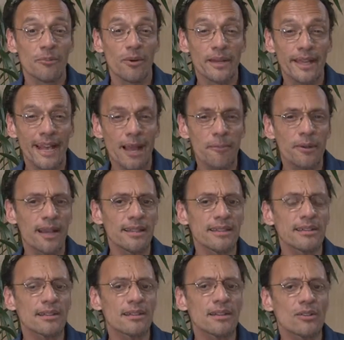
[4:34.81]
porque na época
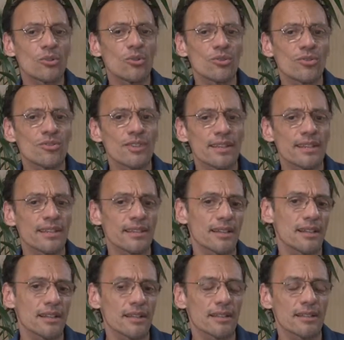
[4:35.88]
ainda é, cursos em
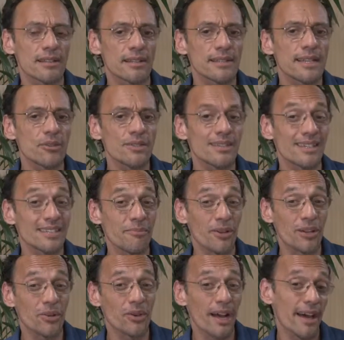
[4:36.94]
neurociência
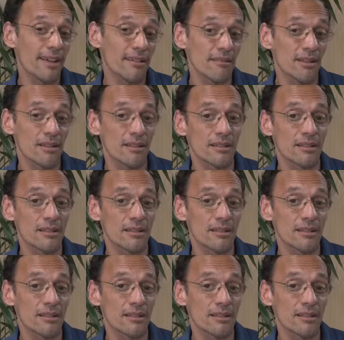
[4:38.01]
molecular